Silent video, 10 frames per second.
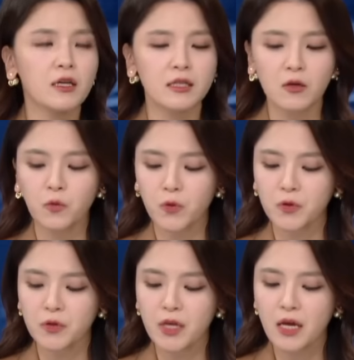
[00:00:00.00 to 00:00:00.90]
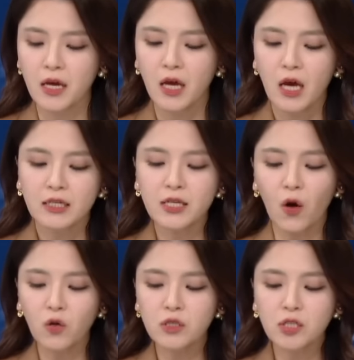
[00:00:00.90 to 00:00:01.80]
있다고 보는데 이제
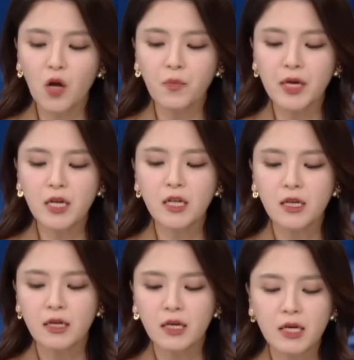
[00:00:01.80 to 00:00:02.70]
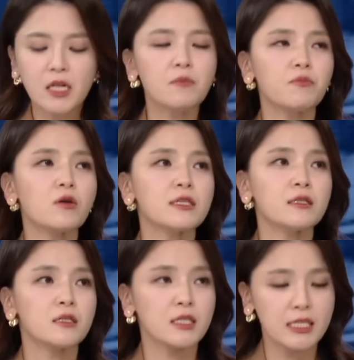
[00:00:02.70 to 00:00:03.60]
0.1%
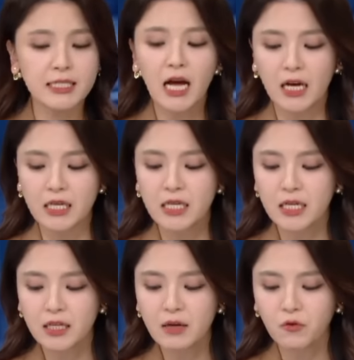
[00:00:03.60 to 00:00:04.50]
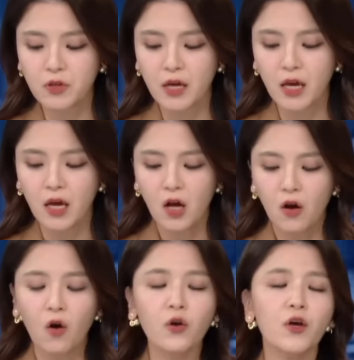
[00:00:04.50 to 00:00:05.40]
이상이기 때문에
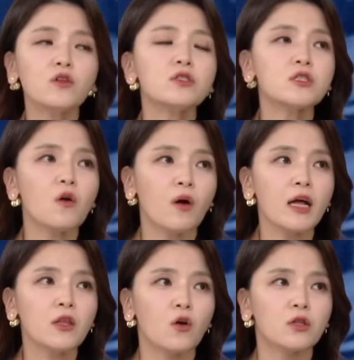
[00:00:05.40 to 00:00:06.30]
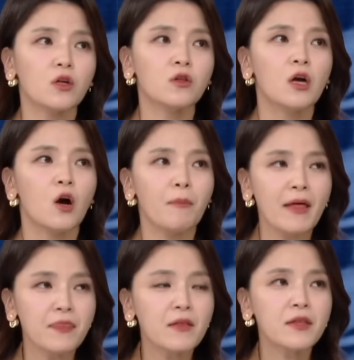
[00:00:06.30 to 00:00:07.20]
현저한 어떤
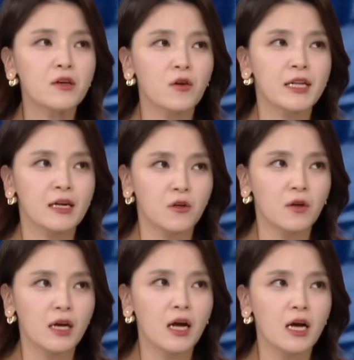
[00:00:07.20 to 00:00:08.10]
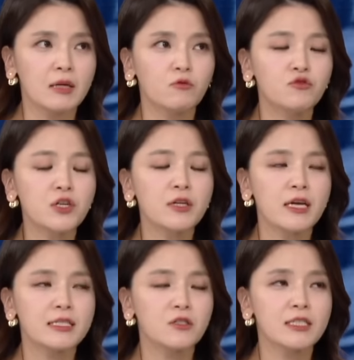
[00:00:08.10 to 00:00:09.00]
판단 능력이라든가 아니면 운전에
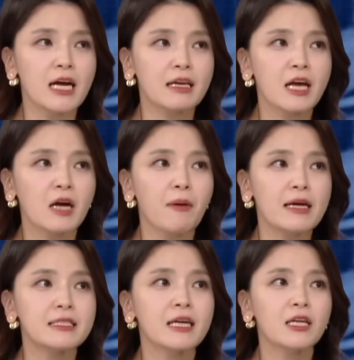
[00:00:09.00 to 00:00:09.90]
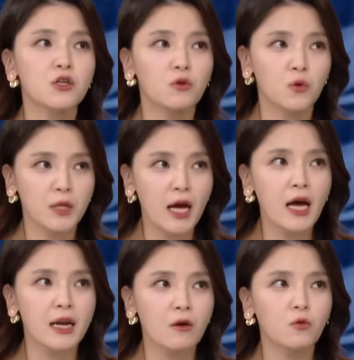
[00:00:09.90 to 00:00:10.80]
있어서 장애가 발생할
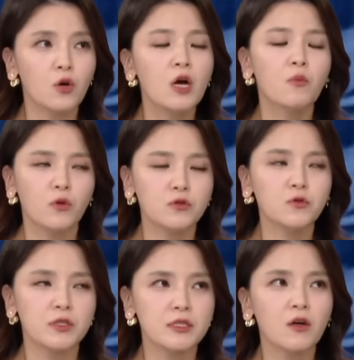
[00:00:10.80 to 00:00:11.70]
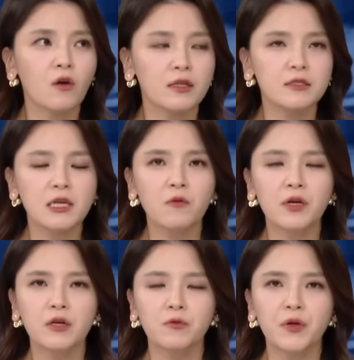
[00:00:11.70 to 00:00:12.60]
정도다라고 볼 수 있을 것 같은
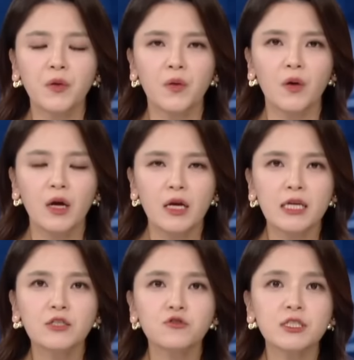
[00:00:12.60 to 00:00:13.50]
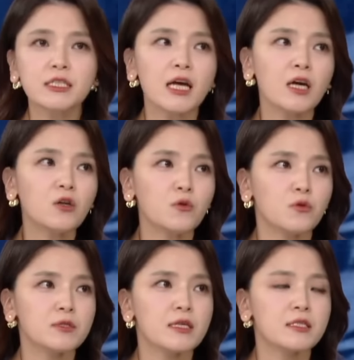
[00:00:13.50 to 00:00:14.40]
상황이고요. 이 수치
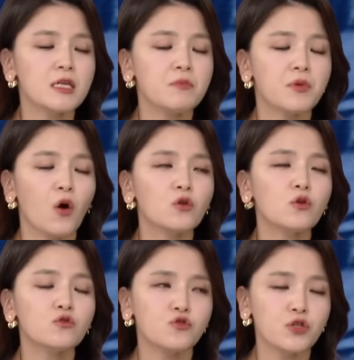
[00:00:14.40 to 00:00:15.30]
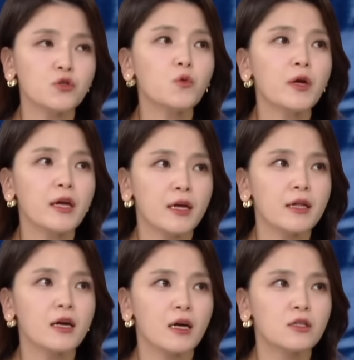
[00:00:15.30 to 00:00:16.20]
상으로도 사실 면허 취소에
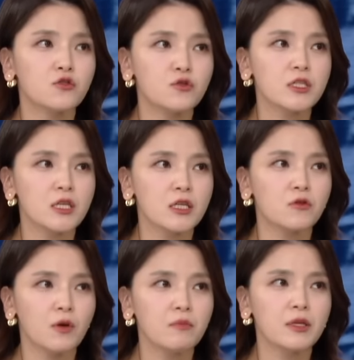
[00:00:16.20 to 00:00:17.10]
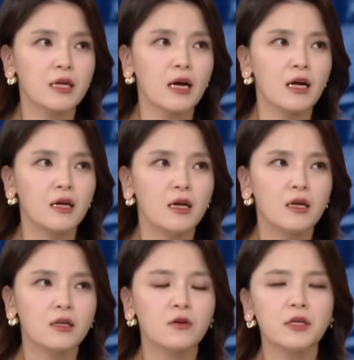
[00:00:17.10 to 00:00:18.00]
해당하는 수치이기도 합니다.
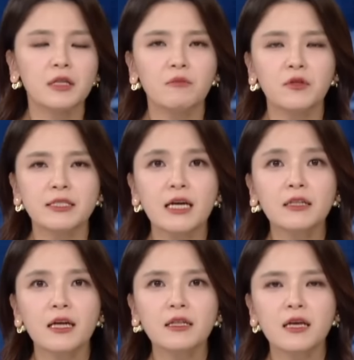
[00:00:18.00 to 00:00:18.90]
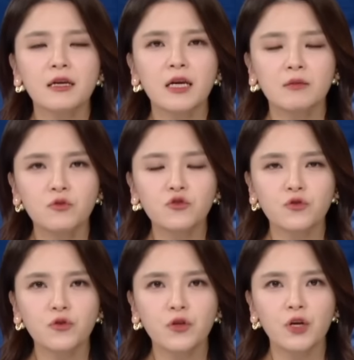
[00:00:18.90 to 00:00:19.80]
그렇기 때문에 상당량의
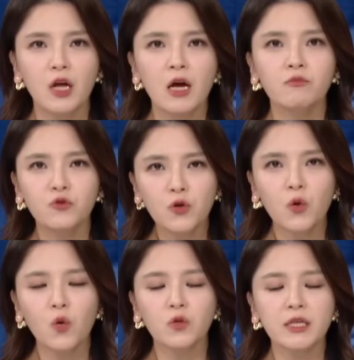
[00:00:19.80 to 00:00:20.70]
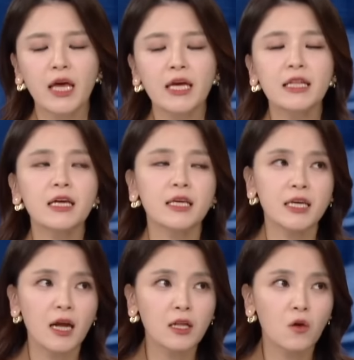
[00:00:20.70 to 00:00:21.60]
음주를 물론 개인의
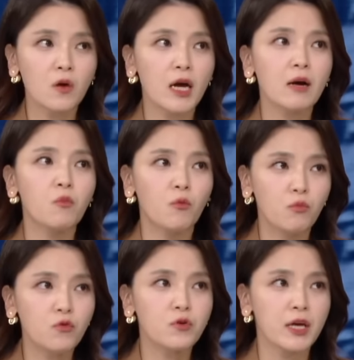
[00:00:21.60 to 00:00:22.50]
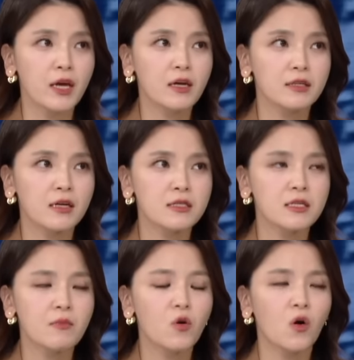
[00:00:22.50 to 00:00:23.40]
키라든가 몸무게, 그
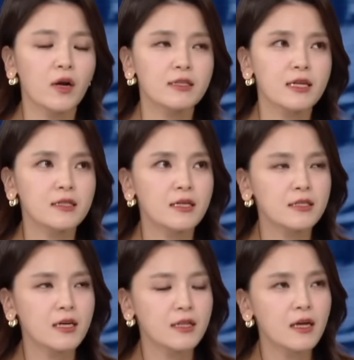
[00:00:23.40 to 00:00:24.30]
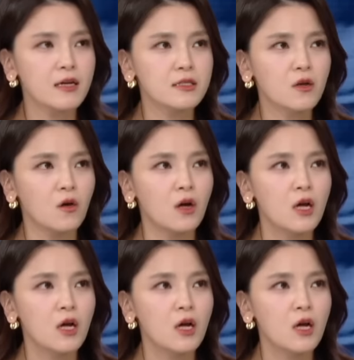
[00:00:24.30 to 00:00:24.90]
당시에 뭐 건강 상태 등에 따라서